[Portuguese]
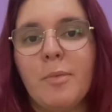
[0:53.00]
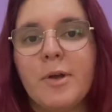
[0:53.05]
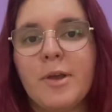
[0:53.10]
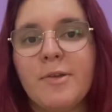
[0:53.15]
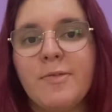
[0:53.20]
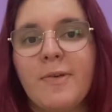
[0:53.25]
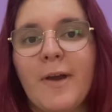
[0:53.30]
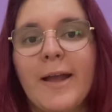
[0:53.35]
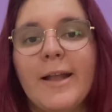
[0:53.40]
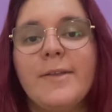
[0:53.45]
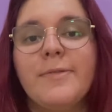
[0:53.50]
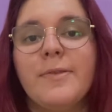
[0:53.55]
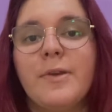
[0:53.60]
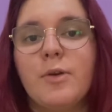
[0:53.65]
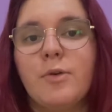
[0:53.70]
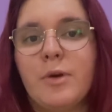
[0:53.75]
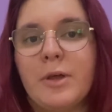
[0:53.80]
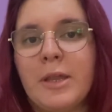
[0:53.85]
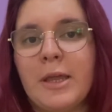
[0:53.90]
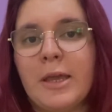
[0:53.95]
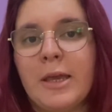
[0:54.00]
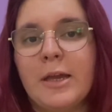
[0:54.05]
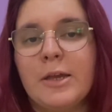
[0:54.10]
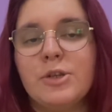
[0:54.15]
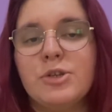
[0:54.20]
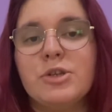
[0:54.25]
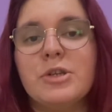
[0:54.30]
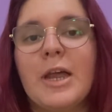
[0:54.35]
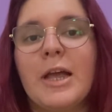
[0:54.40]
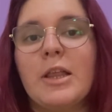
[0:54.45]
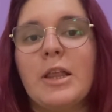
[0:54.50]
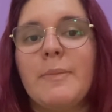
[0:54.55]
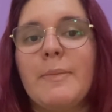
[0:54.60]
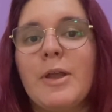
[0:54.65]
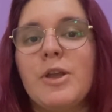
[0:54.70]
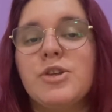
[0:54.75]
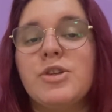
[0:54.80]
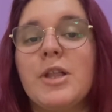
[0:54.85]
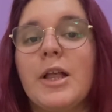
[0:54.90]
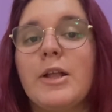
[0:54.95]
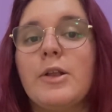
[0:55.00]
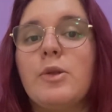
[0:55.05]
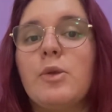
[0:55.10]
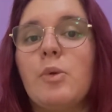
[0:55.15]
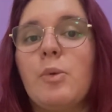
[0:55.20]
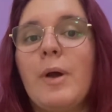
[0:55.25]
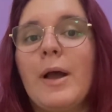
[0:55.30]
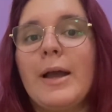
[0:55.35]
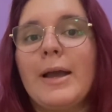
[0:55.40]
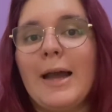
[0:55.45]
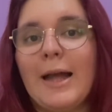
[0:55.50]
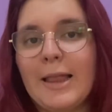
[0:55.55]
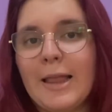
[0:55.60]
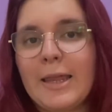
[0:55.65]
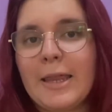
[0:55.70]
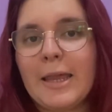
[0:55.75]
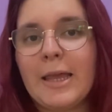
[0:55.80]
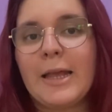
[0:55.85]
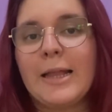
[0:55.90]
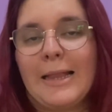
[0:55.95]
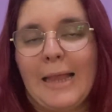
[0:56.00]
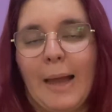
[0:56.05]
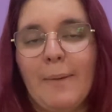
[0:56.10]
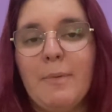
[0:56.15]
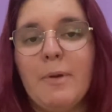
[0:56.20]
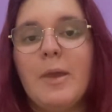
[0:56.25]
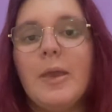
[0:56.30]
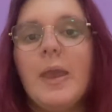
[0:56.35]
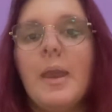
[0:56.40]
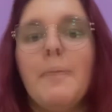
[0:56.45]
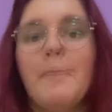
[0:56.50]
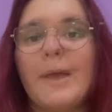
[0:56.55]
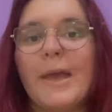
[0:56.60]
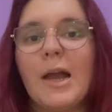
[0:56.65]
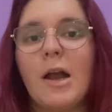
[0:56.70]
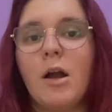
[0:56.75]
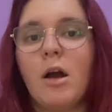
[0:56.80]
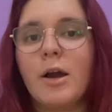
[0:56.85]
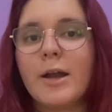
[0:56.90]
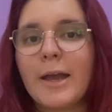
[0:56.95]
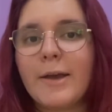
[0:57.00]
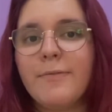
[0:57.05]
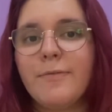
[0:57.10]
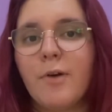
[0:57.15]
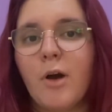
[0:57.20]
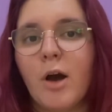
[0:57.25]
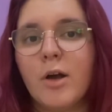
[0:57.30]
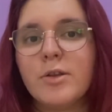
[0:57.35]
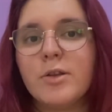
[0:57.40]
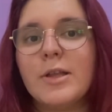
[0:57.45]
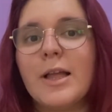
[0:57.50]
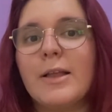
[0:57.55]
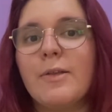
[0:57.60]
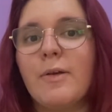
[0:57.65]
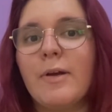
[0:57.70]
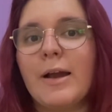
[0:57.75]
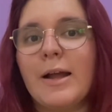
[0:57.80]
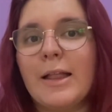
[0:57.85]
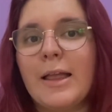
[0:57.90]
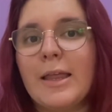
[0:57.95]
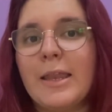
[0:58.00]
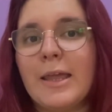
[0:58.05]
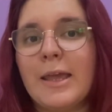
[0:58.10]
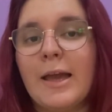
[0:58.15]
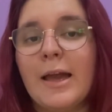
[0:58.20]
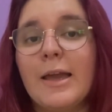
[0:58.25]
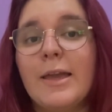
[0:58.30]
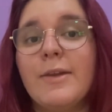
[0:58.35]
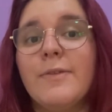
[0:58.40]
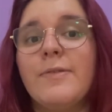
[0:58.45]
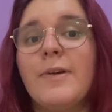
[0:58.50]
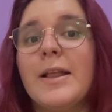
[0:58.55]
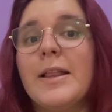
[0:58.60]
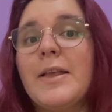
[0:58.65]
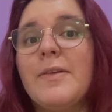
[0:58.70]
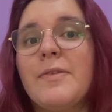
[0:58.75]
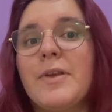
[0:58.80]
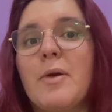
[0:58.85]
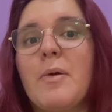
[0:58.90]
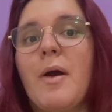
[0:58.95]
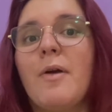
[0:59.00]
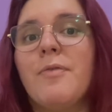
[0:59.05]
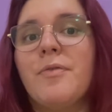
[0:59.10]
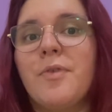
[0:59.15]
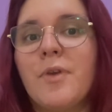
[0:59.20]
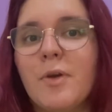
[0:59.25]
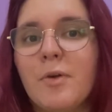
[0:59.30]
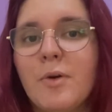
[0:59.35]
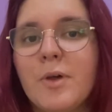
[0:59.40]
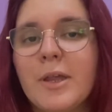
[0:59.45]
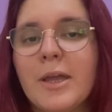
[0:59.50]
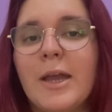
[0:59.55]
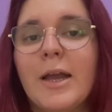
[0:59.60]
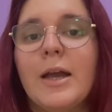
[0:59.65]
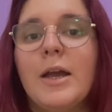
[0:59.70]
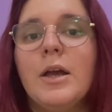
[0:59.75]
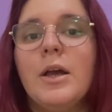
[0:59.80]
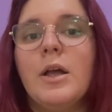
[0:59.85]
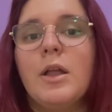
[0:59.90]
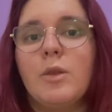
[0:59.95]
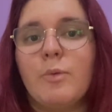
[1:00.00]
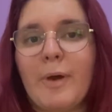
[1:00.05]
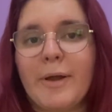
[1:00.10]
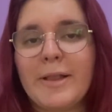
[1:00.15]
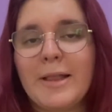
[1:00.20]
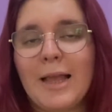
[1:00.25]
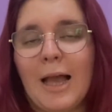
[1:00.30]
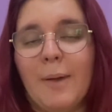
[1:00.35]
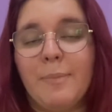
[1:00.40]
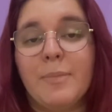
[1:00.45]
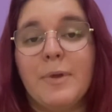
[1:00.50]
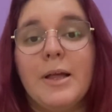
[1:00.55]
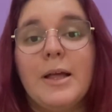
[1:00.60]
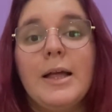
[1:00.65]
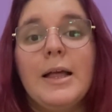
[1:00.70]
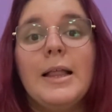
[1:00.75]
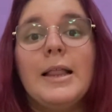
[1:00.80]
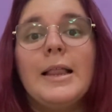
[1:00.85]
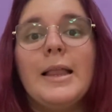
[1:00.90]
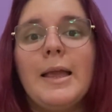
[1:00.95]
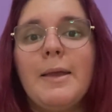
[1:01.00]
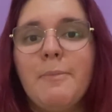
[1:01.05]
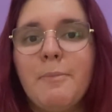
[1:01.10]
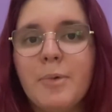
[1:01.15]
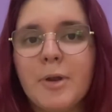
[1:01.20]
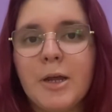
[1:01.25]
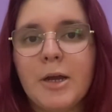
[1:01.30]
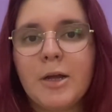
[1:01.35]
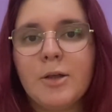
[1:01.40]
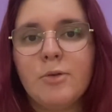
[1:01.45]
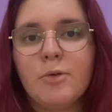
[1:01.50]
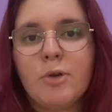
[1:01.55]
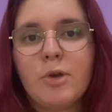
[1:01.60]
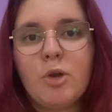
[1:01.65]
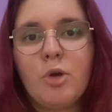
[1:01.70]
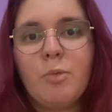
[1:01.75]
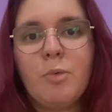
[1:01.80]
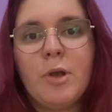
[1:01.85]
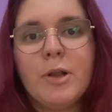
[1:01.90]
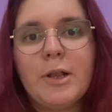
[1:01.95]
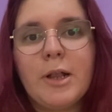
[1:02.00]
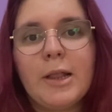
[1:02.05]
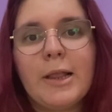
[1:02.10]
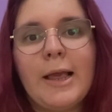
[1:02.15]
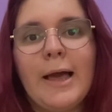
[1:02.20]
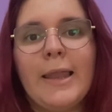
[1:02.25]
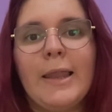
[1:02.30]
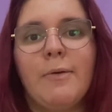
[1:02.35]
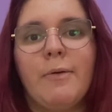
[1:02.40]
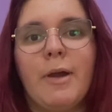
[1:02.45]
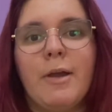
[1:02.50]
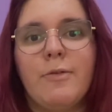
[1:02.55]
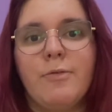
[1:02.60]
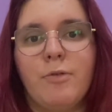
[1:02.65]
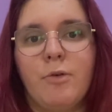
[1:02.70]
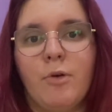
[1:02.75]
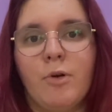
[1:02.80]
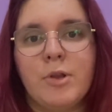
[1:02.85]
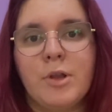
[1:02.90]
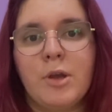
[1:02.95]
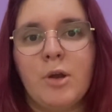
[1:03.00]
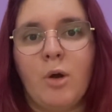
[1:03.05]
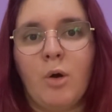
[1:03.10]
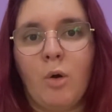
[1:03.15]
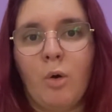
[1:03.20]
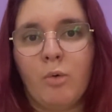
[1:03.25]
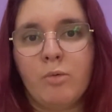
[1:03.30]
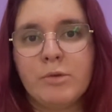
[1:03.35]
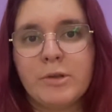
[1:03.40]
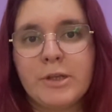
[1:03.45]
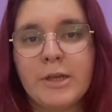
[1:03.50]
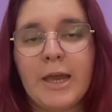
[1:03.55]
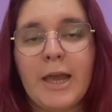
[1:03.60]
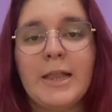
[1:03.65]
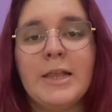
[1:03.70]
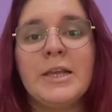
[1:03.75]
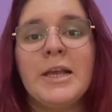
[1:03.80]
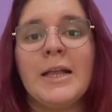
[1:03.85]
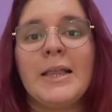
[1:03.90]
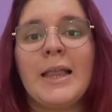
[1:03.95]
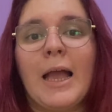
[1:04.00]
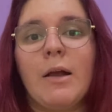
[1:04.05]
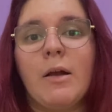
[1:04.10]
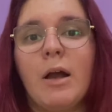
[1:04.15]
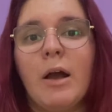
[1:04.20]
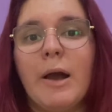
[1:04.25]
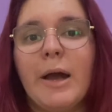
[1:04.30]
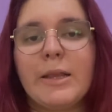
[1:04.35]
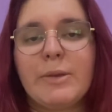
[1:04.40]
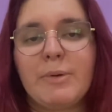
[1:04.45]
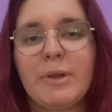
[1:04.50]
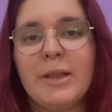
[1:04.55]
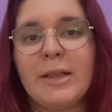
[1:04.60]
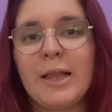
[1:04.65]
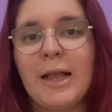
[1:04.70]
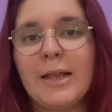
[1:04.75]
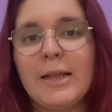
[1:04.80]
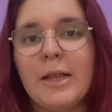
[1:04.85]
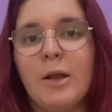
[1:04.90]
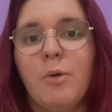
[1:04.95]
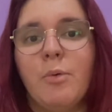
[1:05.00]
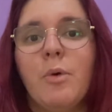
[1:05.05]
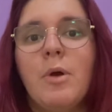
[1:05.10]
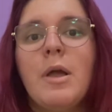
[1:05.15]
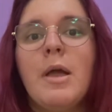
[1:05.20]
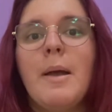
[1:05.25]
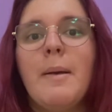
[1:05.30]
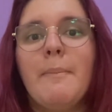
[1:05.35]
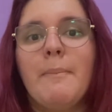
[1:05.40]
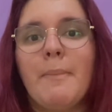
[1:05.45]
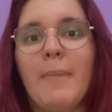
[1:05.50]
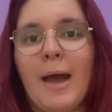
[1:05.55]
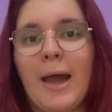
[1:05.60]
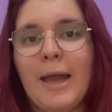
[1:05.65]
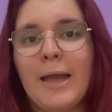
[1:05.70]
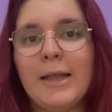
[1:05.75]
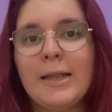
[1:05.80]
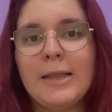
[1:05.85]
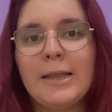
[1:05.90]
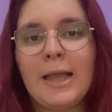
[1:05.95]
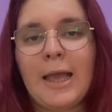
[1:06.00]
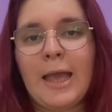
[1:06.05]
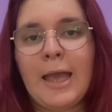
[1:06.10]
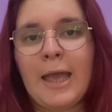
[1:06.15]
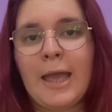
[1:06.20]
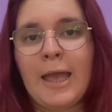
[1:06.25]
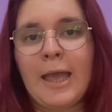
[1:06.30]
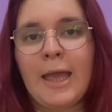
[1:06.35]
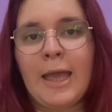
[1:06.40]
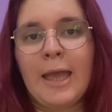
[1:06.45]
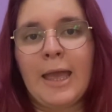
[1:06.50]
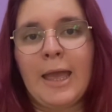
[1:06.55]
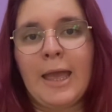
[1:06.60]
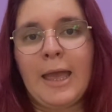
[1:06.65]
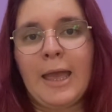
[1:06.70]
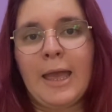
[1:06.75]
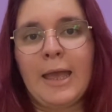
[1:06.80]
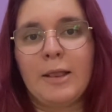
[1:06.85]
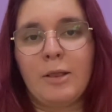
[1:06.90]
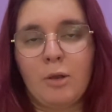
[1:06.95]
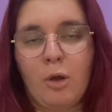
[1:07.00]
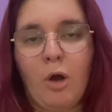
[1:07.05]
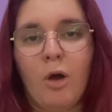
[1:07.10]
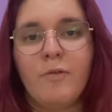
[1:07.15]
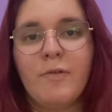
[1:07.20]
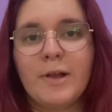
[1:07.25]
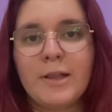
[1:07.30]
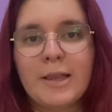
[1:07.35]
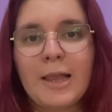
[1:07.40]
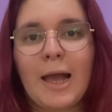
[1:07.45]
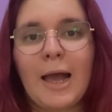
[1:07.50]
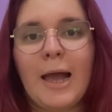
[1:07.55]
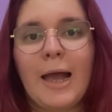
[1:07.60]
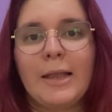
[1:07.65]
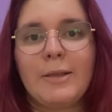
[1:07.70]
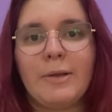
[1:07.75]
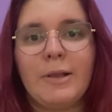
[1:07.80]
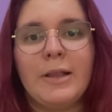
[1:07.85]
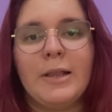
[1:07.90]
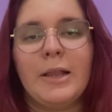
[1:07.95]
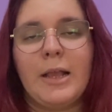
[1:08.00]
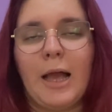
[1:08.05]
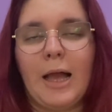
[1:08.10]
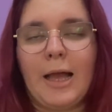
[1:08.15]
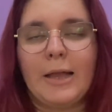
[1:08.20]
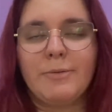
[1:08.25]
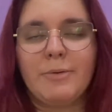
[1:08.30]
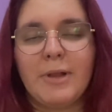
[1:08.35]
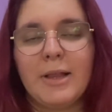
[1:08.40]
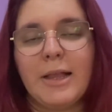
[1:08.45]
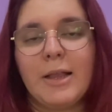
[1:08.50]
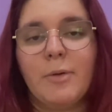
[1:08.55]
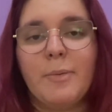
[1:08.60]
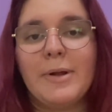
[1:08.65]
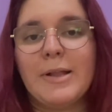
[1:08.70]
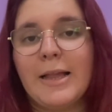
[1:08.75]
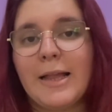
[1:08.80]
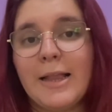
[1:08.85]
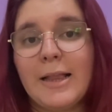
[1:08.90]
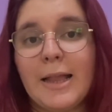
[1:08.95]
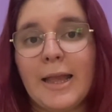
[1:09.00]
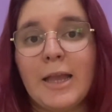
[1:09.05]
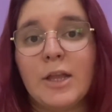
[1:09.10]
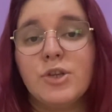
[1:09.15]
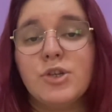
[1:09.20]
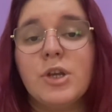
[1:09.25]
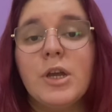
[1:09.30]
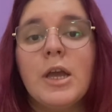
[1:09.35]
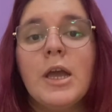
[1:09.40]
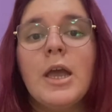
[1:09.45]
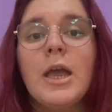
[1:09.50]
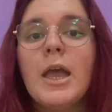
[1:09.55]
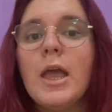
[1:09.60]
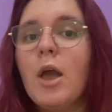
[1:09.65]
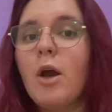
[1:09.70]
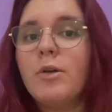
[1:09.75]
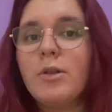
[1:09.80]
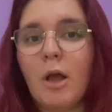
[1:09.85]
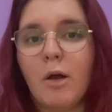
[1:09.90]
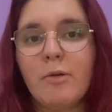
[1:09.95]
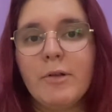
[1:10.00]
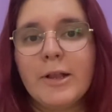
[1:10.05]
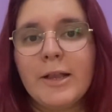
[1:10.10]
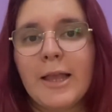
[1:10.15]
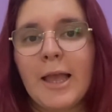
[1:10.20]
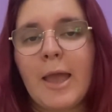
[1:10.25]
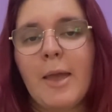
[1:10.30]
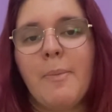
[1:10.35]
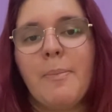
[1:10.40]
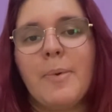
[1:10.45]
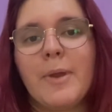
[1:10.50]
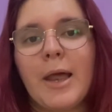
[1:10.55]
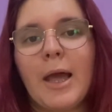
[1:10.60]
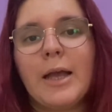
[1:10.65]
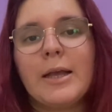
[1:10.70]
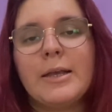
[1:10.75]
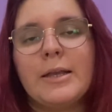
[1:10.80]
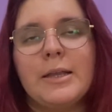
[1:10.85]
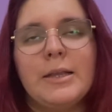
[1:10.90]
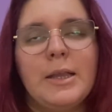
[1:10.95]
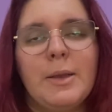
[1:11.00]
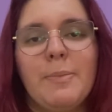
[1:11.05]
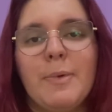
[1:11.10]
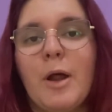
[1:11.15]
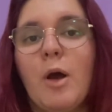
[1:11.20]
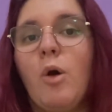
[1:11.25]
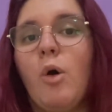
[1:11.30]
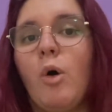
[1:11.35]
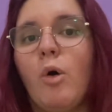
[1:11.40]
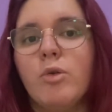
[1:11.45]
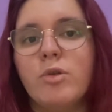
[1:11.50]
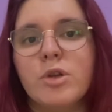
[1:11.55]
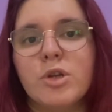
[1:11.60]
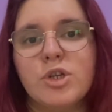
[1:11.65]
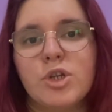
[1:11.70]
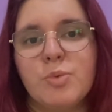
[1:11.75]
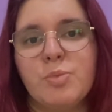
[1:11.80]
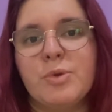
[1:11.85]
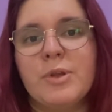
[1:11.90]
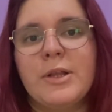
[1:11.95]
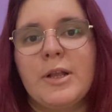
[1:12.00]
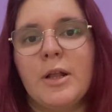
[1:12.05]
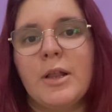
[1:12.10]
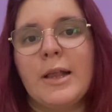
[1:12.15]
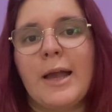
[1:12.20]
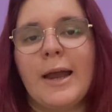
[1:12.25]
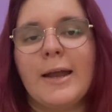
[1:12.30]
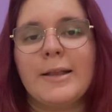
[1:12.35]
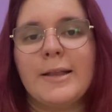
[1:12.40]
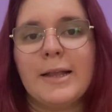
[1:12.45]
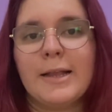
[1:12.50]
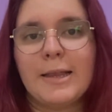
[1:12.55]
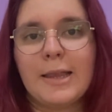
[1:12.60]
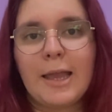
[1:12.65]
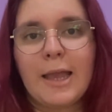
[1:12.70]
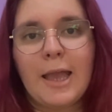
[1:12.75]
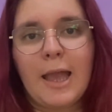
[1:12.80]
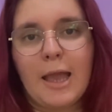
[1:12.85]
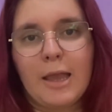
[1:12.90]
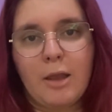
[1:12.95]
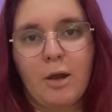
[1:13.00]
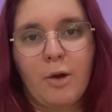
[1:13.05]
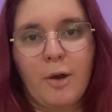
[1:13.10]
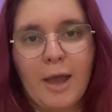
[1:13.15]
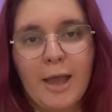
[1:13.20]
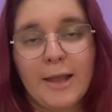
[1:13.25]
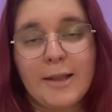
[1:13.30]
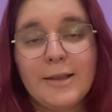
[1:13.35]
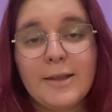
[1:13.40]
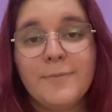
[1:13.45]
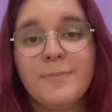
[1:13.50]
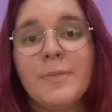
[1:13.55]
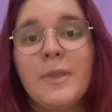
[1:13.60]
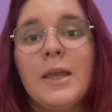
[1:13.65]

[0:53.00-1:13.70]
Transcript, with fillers: que faz figurinha diretamente da sua galeria, sabe? Pega qualquer foto da sua galeria e fazer virar uma figurinha no WhatsApp. Lembrando que o meu celular é o iPhone 11, ele já com a atualização mais é, nova, tá? A atualização mais recente. Eu não sei pra, se para outros tipos de celular, sem ser iOS,